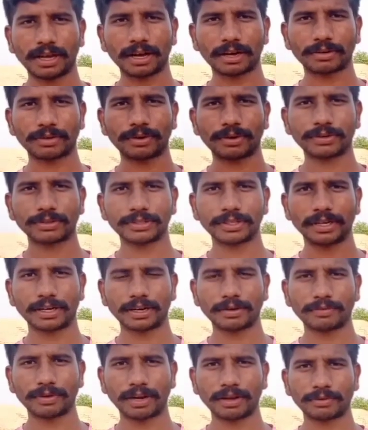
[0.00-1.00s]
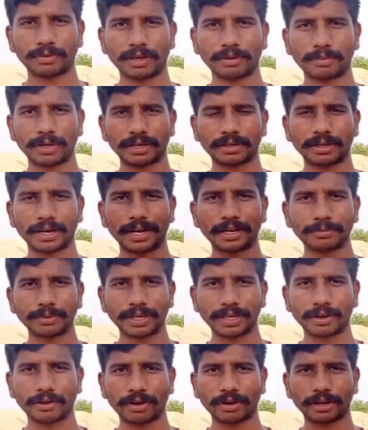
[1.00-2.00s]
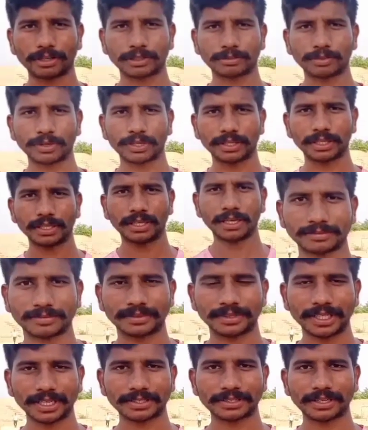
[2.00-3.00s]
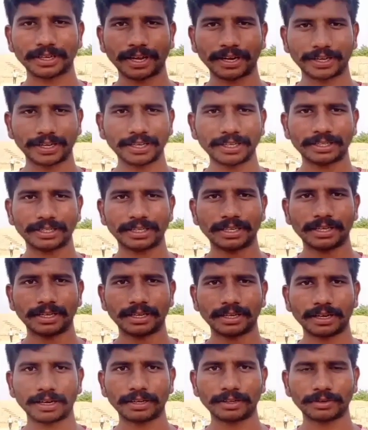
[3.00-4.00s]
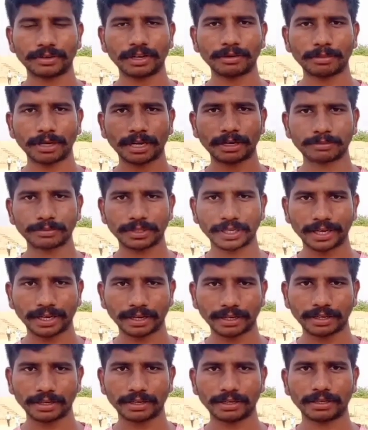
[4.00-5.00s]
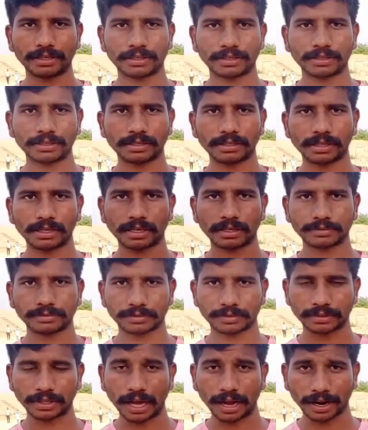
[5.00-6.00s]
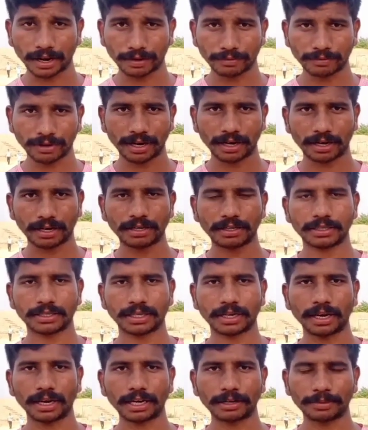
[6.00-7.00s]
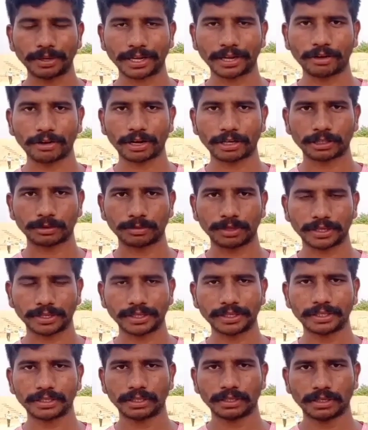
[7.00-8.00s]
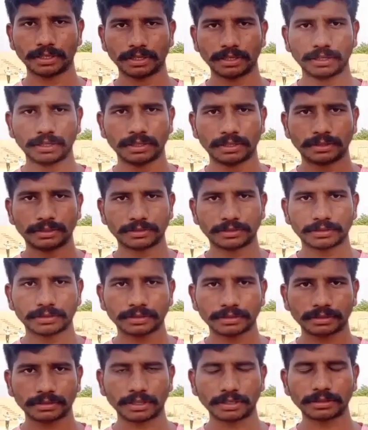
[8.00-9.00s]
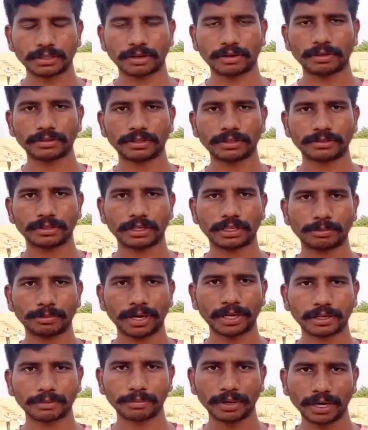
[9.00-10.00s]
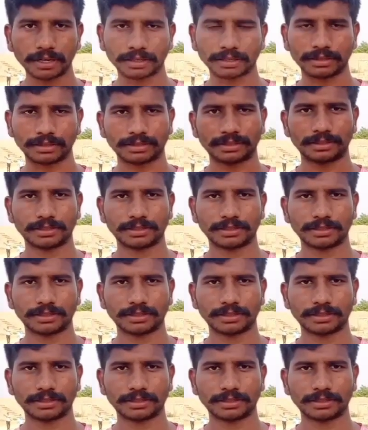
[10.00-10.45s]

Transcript: అక్రోడ్ తినడం వల్ల కూడా మనకు హైట్ పెరిగే అవకాశం ఉన్నది నెక్స్ట్ హనీ హనీ కూడా మనం డైలీ తాగడం వలన హైట్ పెరిగే అవకాశం ఉన్నది దాని తర్వాత వచ్చేసి మనకి మిల్క్